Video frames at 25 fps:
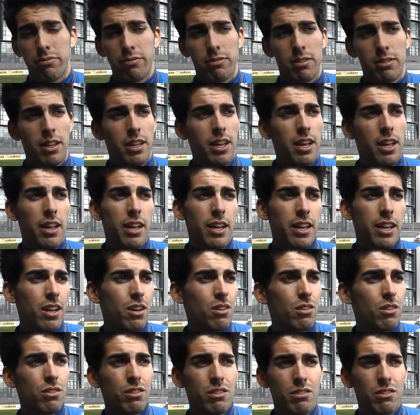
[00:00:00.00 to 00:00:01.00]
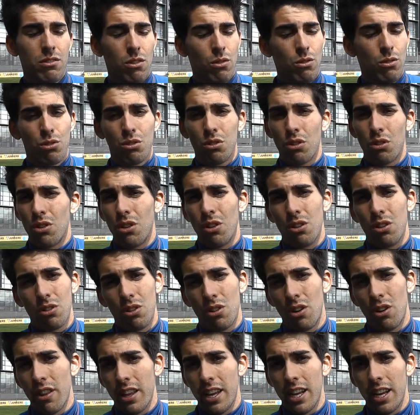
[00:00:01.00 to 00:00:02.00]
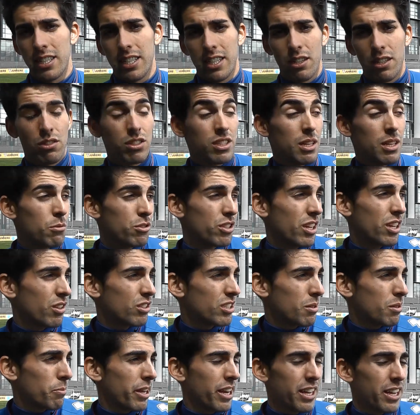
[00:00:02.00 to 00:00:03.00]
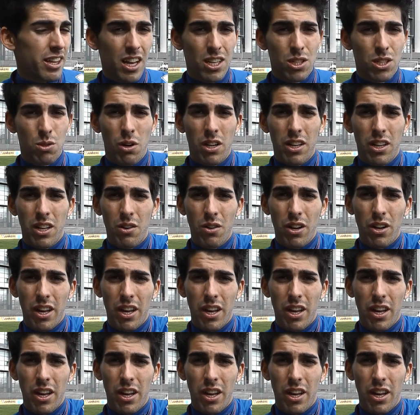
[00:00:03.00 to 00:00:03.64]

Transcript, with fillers: el día de Gijón, Coruso, todo, todos los días, si no estamos teniendo esa pizquita de suerte, ¿no?